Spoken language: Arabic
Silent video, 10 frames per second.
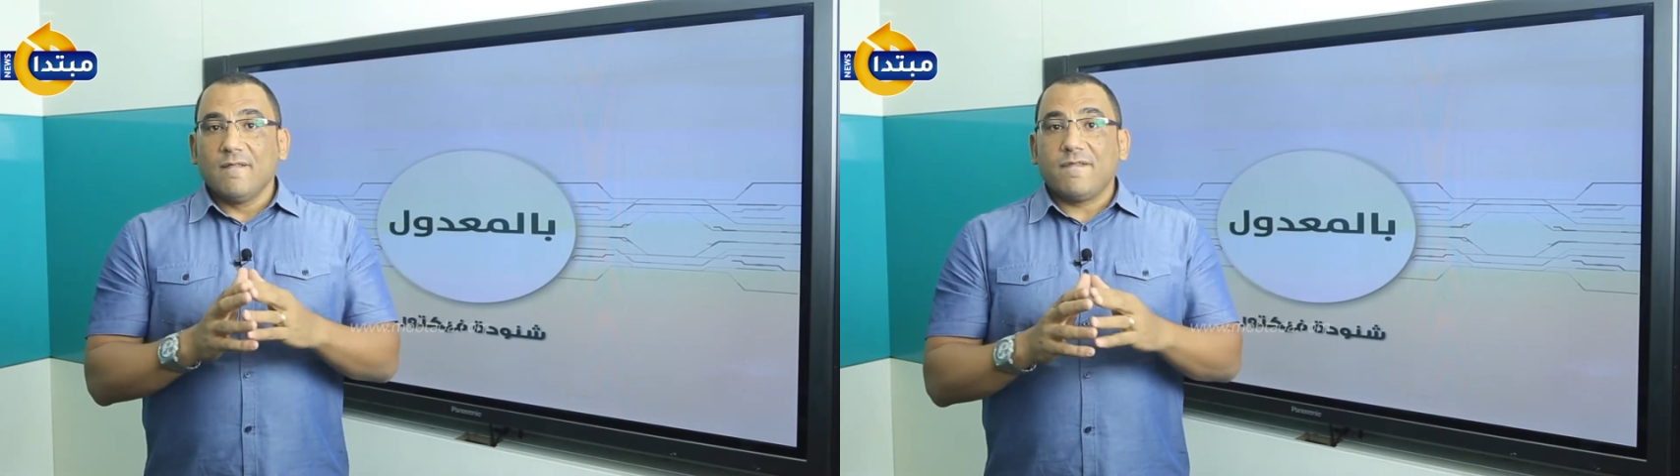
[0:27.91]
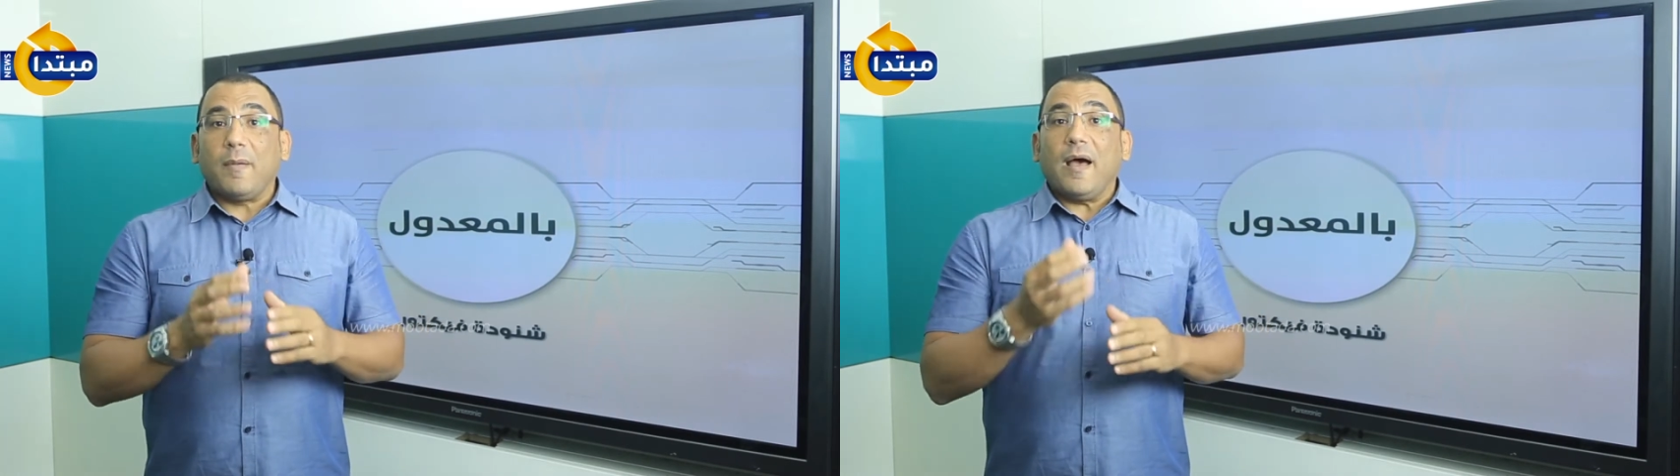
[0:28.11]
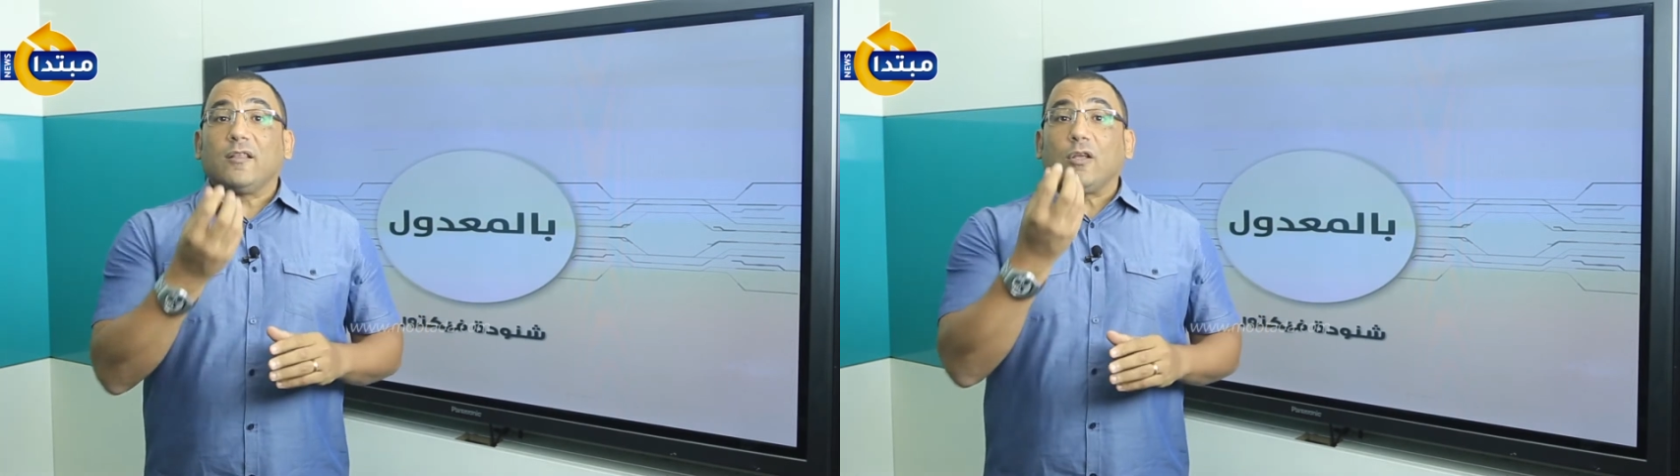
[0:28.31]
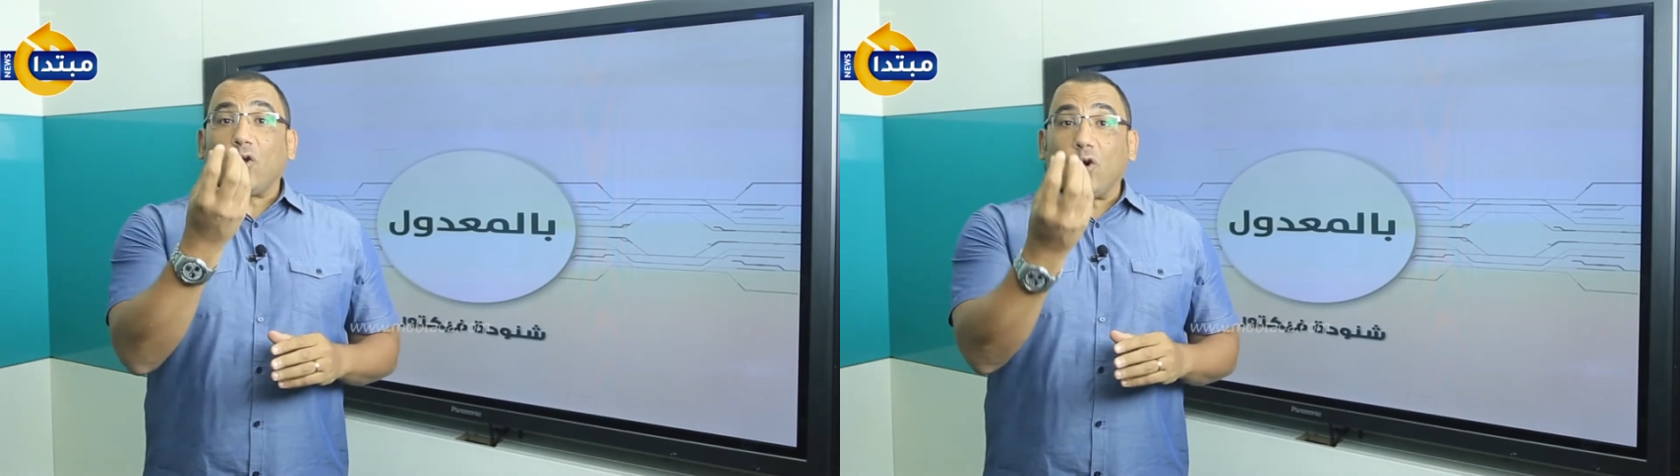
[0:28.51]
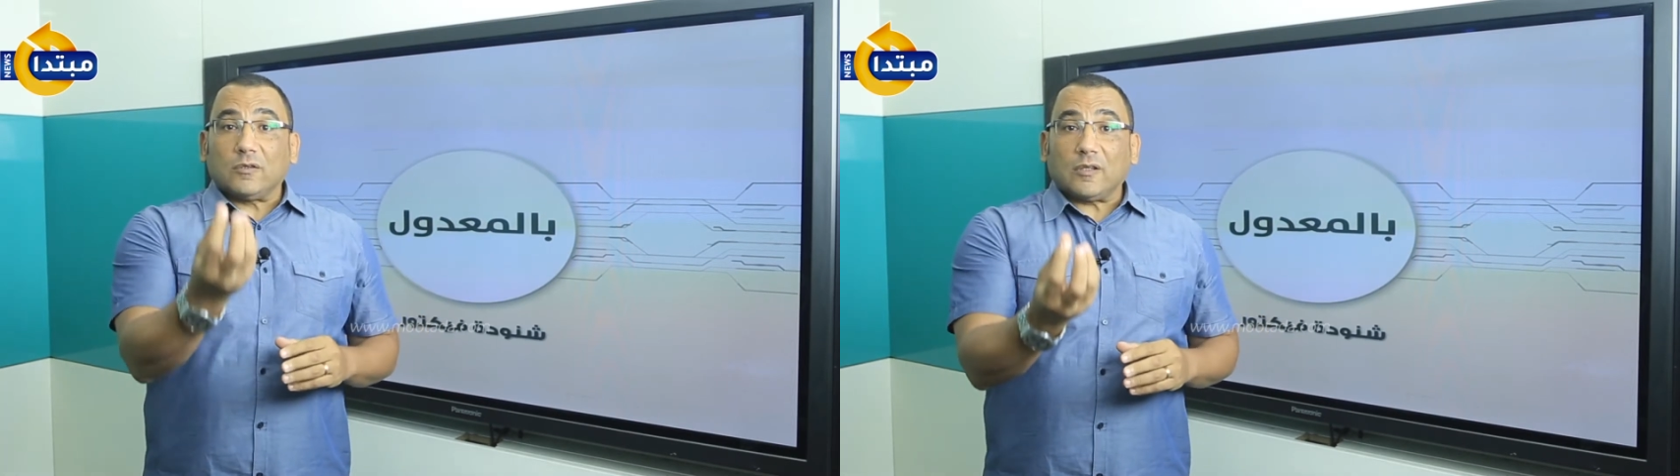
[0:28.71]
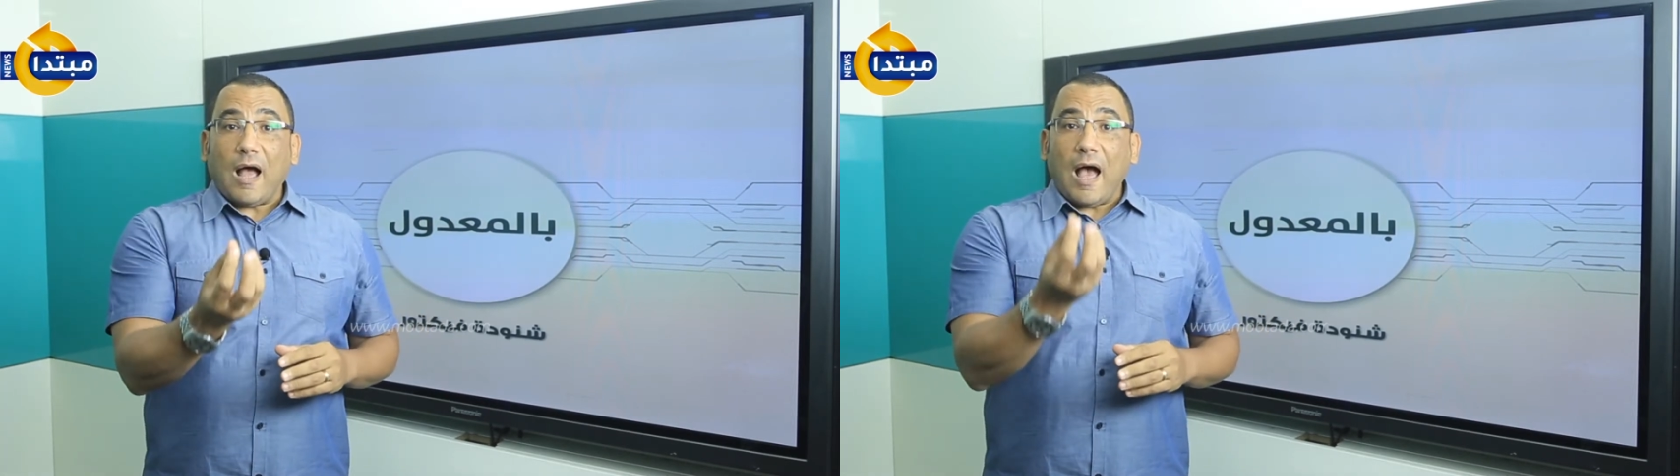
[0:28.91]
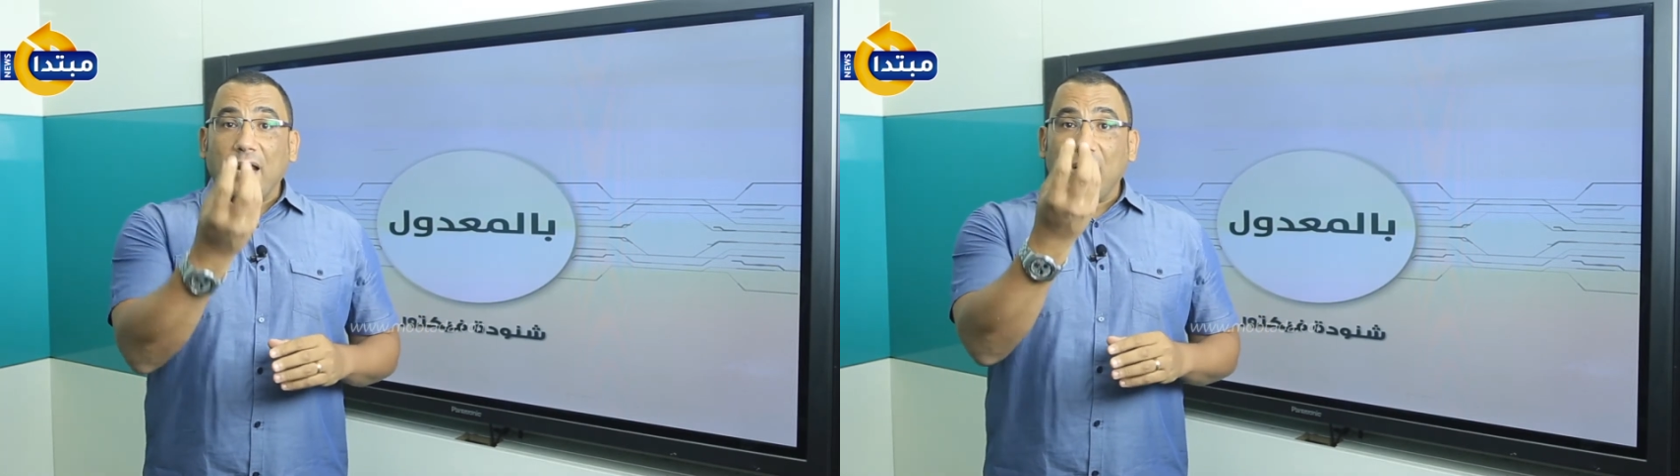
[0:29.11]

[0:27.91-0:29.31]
فبقت القدرة على